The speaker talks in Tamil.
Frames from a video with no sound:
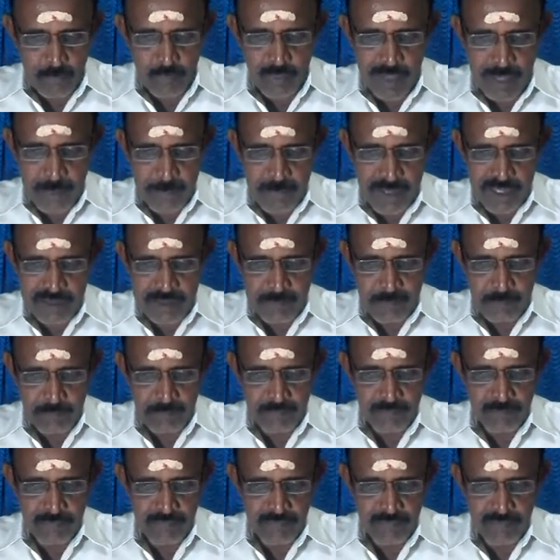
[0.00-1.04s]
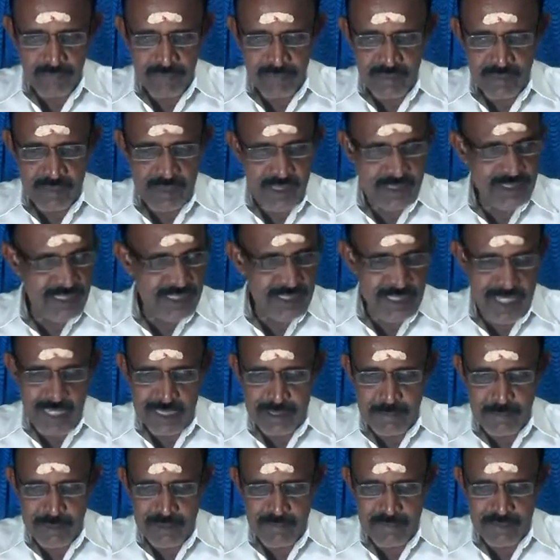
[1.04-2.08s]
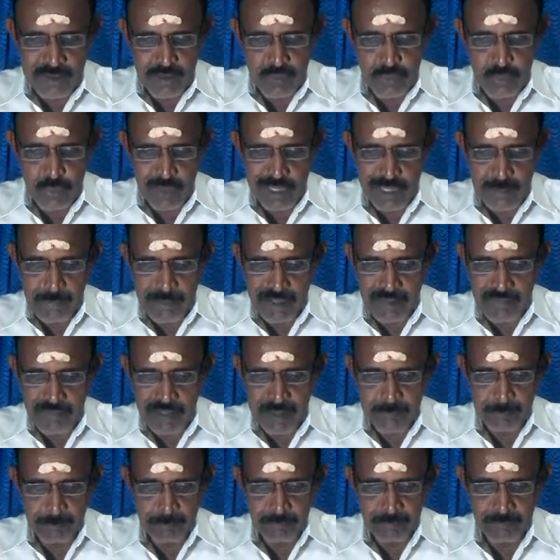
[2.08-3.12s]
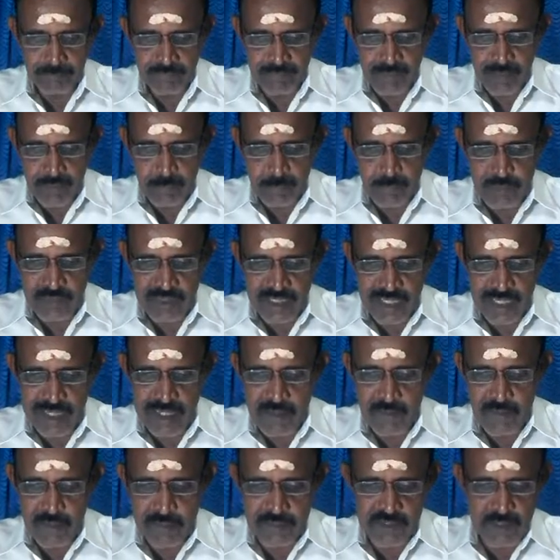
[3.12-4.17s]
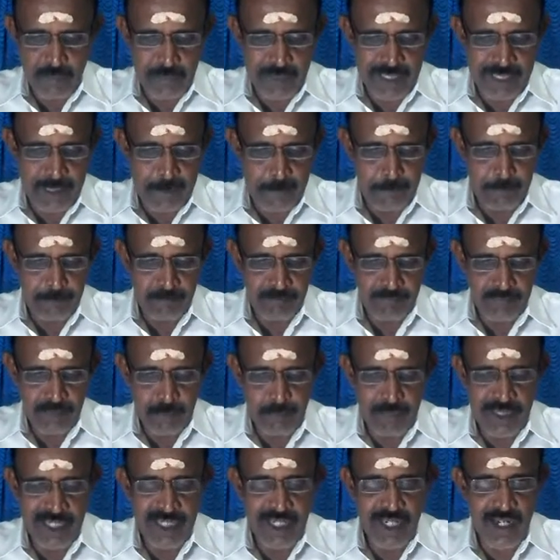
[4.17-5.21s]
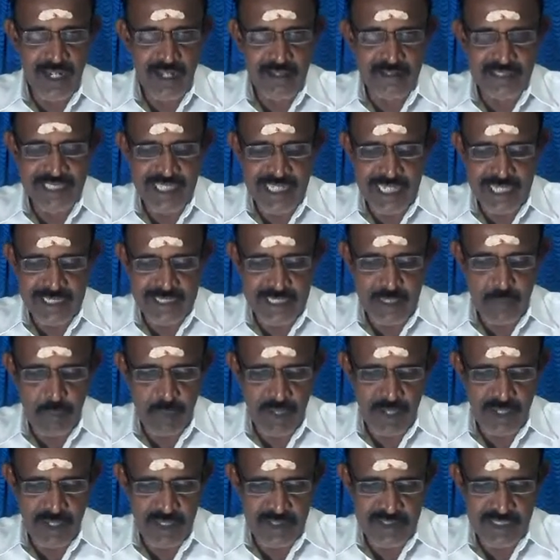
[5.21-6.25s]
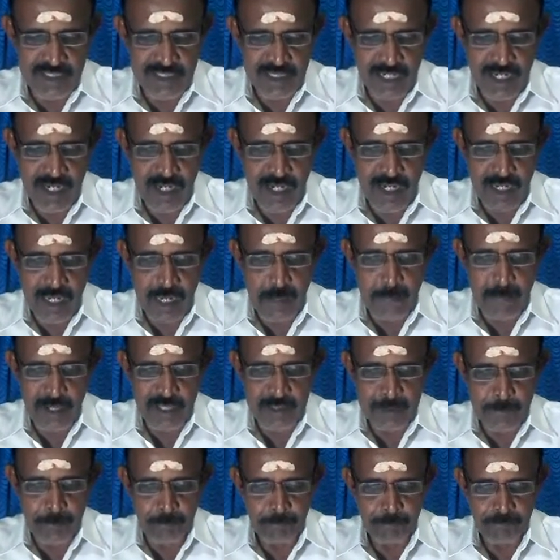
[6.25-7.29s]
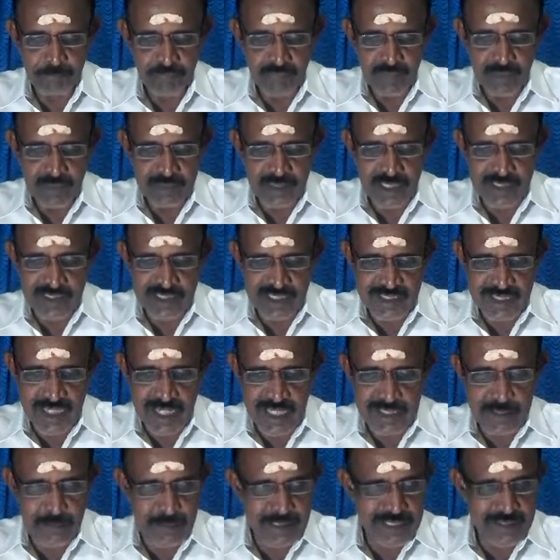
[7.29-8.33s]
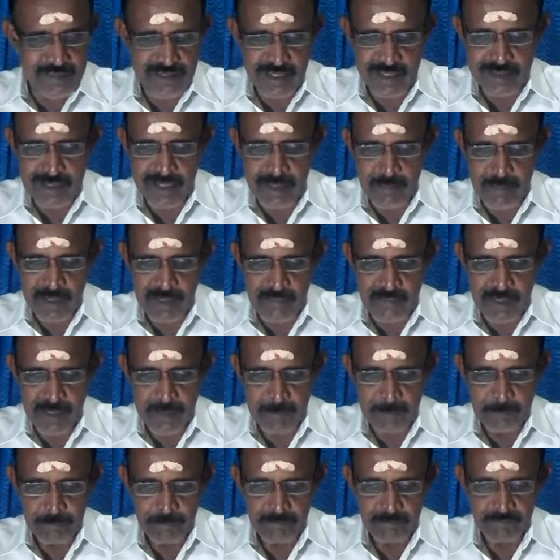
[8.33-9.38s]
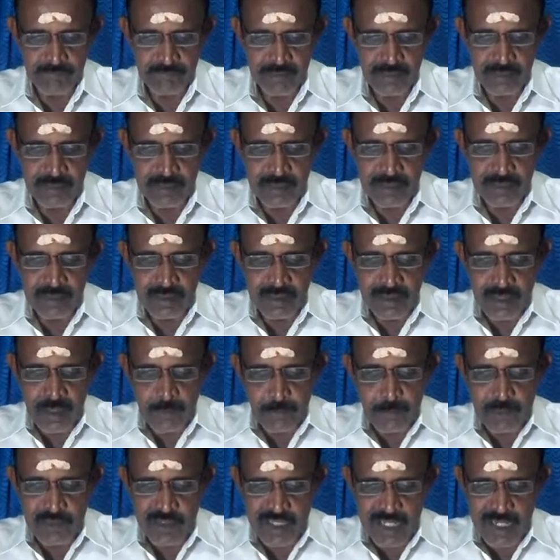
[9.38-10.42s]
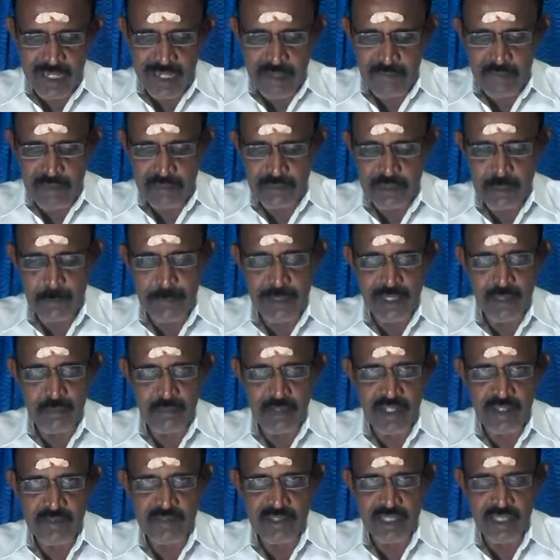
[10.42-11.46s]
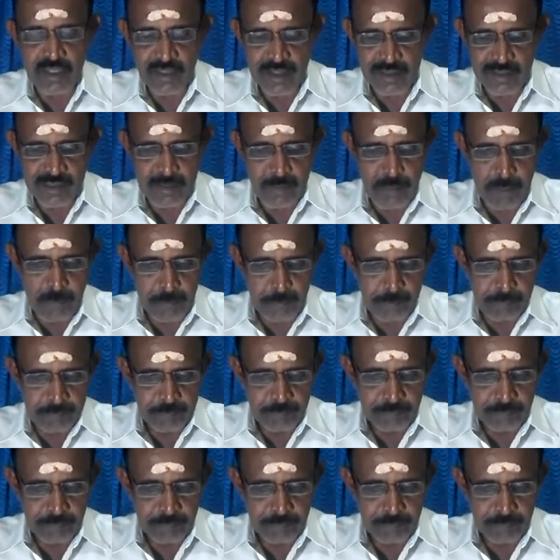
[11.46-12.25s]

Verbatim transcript: மூணாம் பாதம் நட்சத்திராதிபதி வந்து சூரிய பகவான் புஷ்கர நவாம்சம் மீனம் மகர ராசியிலே திருவோண நட்சத்திரம் ரெண்டாம் பாதம் நட்சத்திராதிபதி சந்திர பகவான் புஷ்கர நவாம்சம் பெரும் ராசி ரிஷபம்